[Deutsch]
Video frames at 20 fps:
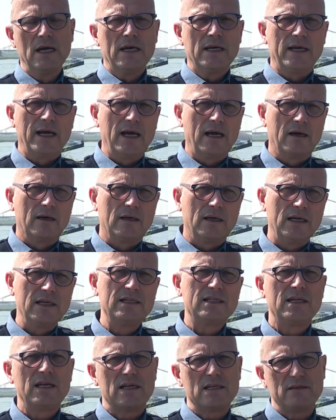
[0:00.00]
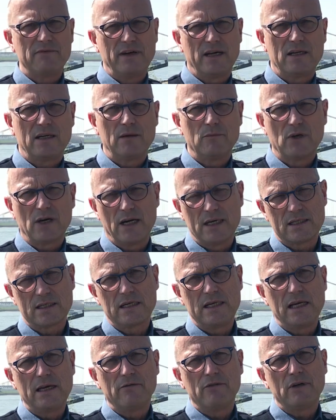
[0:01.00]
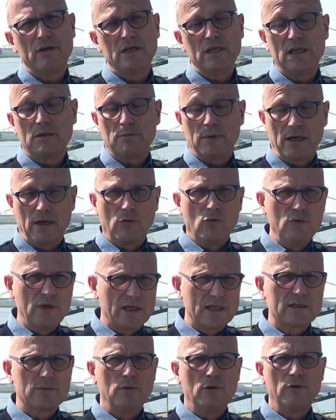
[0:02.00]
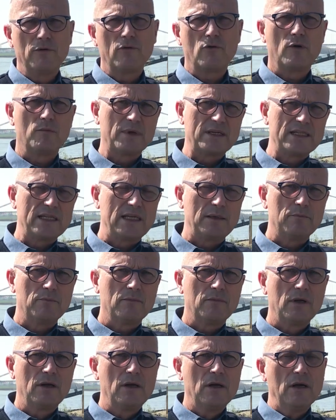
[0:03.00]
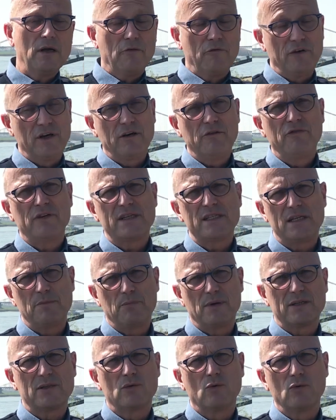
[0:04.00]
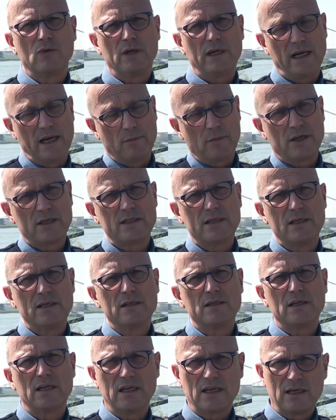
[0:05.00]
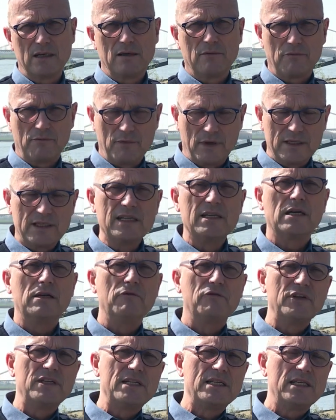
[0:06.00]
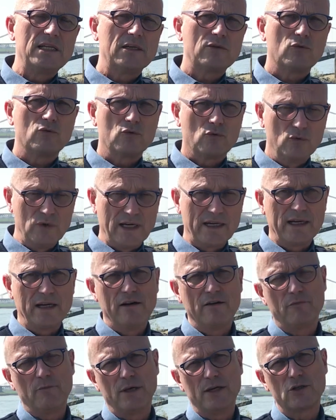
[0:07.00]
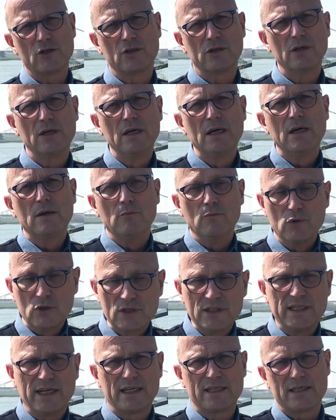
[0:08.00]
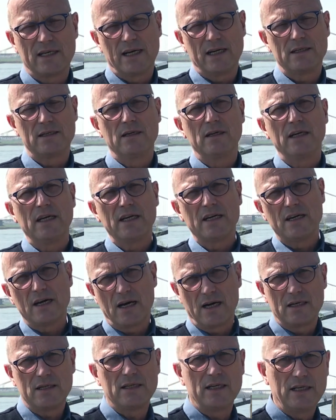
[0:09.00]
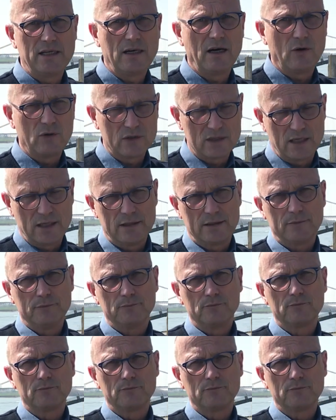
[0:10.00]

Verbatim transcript: Der Inzidenzwert im Kreis Kleve liegt bei 112,7. 44 Personen in Emmerich sind, in, sind infiziert und 111 Menschen müssen derzeit in Quarantäne aushalten.